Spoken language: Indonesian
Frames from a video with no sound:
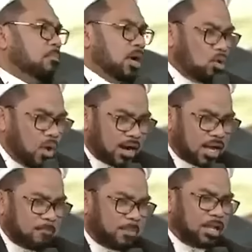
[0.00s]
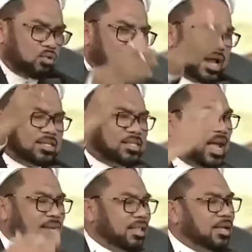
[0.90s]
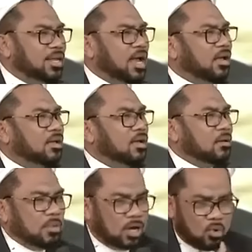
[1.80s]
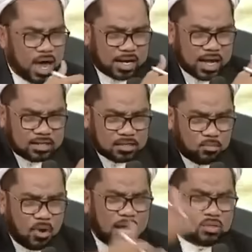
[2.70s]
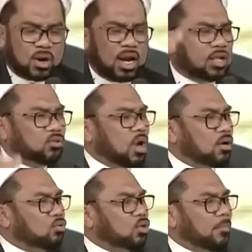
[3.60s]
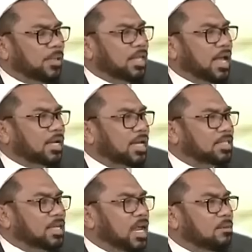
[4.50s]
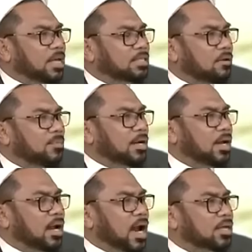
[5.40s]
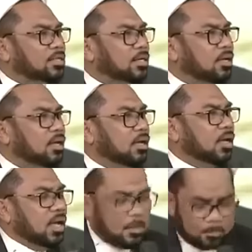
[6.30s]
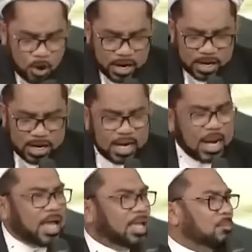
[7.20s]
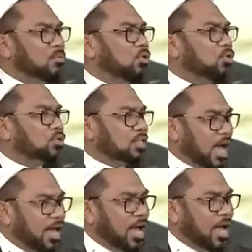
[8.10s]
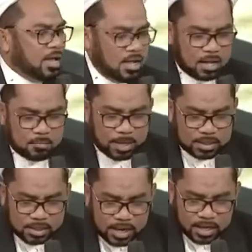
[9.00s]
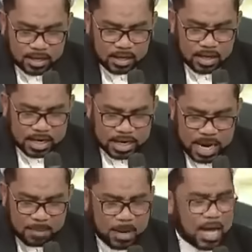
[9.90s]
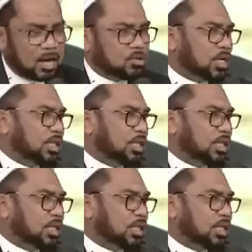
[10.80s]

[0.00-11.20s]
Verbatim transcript: Mengeluarkan peraturan stuntingnya, mengeluarkan semua aturan-aturan untuk kepentingan gizi dan masa depan generasi. Poin inilah yang menurut saya penting kenapa harus